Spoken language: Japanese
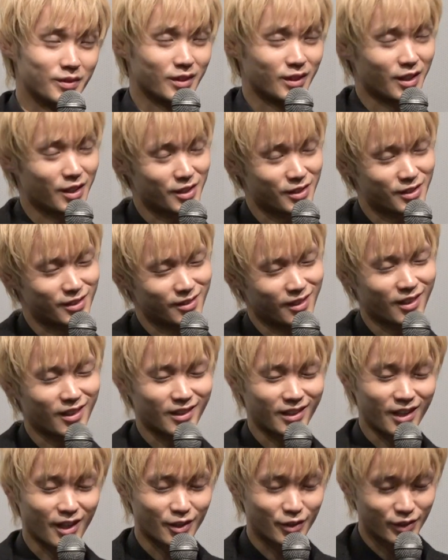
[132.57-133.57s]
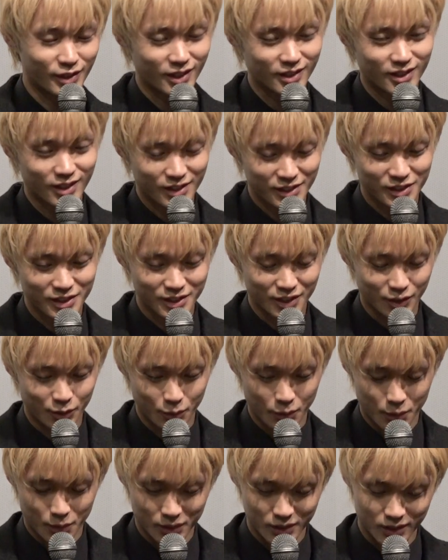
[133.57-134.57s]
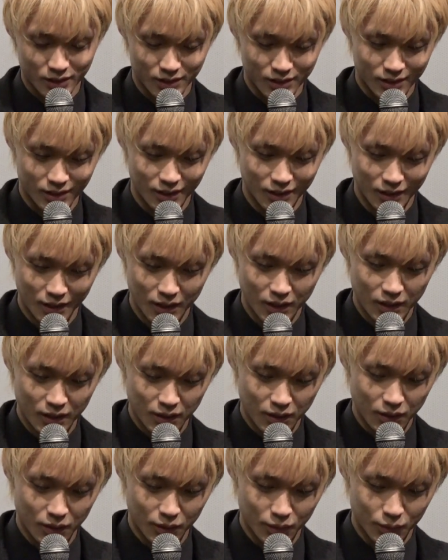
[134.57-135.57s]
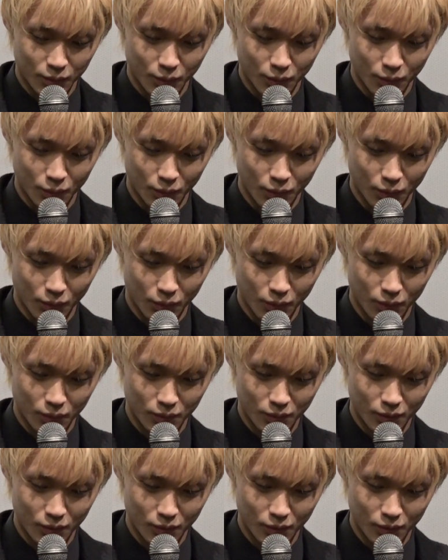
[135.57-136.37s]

新しいなんか逆に新しいなと思いましたしあの